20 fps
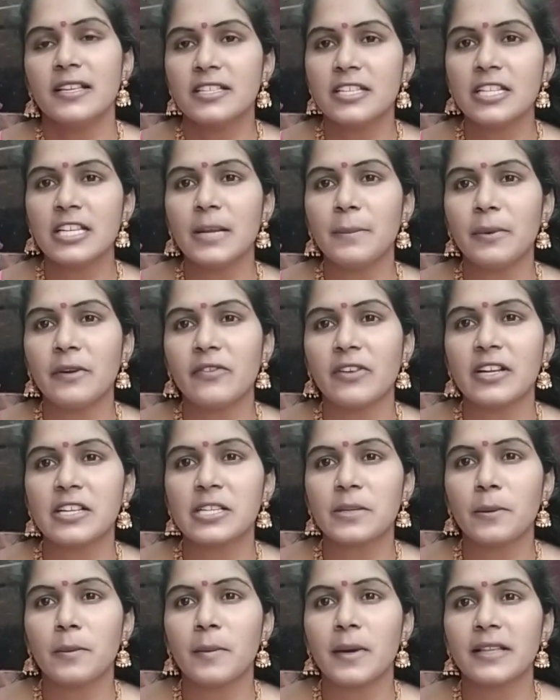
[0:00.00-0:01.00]
చిన్నప్పుడు
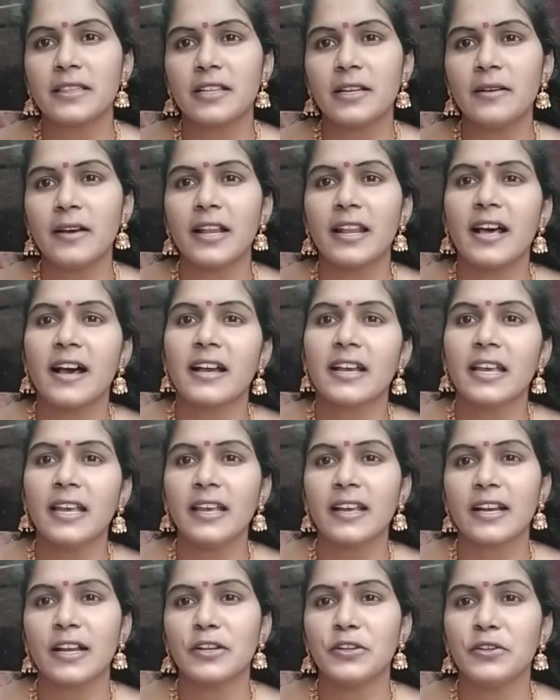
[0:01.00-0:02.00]
ఫ్రెండ్షిప్లు మాత్రం అలాగే
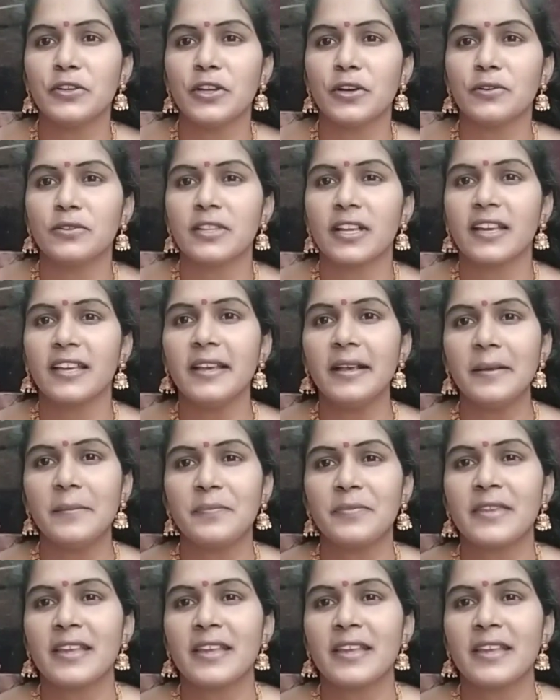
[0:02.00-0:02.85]
కంటిన్యూ అవుతాయి